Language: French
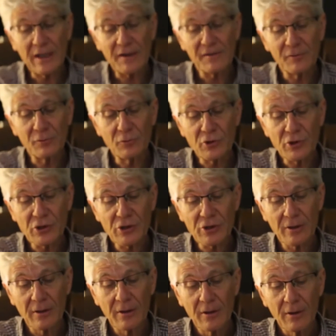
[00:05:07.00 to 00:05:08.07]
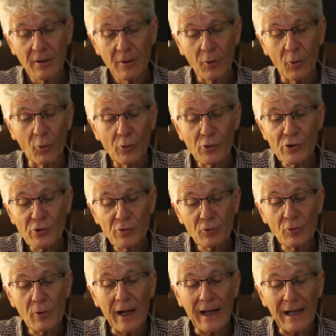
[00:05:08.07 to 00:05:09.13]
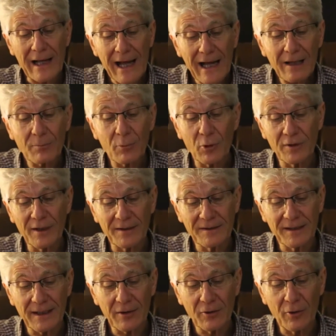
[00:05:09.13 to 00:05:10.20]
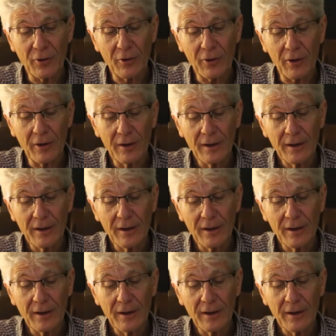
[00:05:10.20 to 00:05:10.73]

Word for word: la souche. On joue à l'arbre d'intérieur